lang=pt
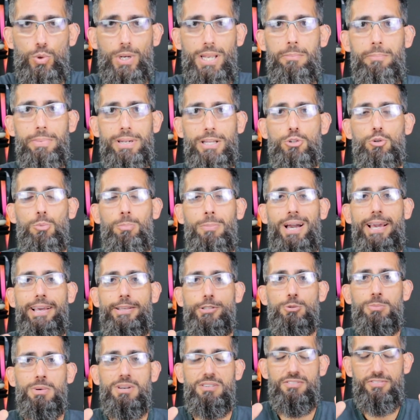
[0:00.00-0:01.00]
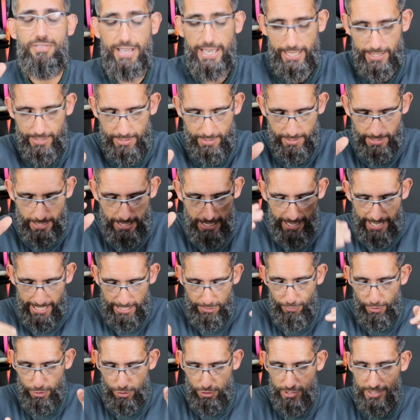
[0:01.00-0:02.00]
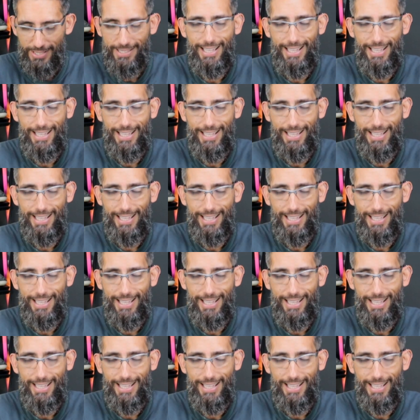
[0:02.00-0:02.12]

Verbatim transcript: Lembrando mais uma vez, as versões